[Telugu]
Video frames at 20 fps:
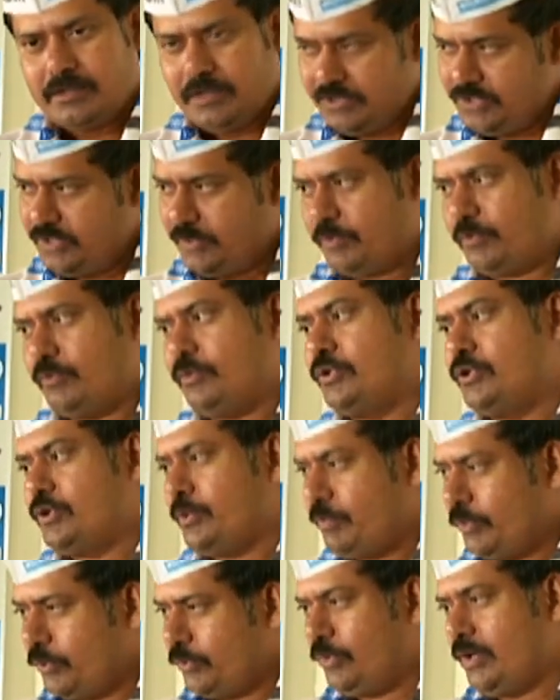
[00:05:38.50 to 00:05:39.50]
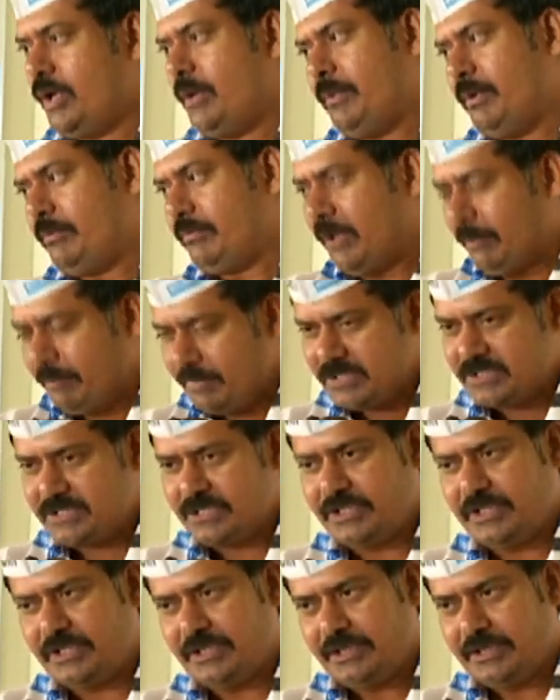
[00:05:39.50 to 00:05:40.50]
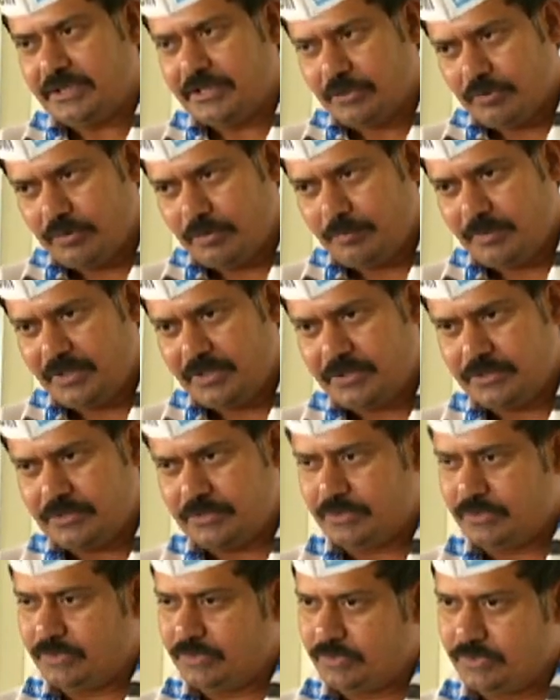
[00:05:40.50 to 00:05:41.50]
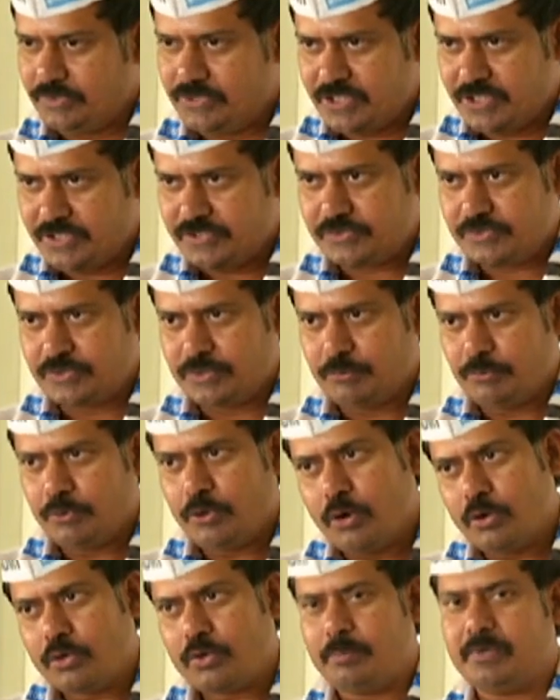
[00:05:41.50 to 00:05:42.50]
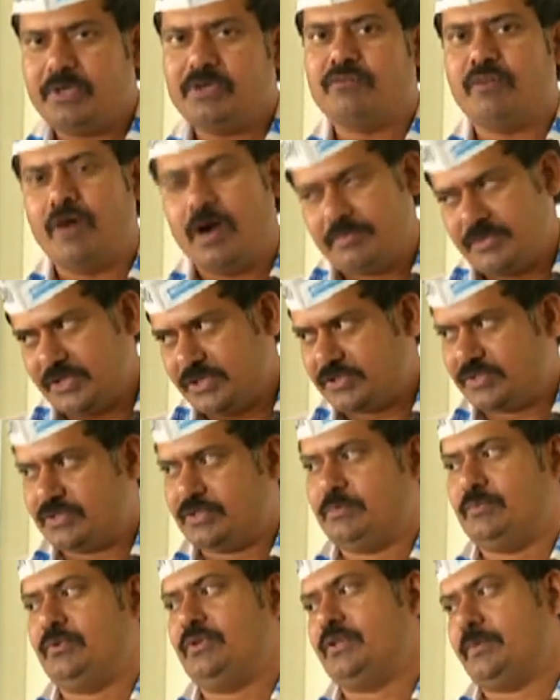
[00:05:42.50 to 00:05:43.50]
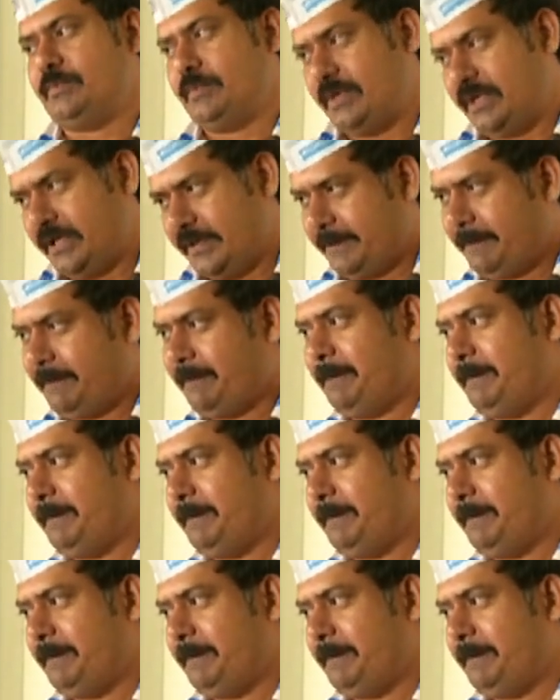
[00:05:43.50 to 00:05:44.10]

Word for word: అని చెప్పవచ్చు ఇప్పుడు కూడా మేము కంపల్సరీ డెవలప్మెంట్ చేస్తున్నాము గవర్నమెంట్ ఫామ్ చేస్తున్నాము అని చెప్పాలి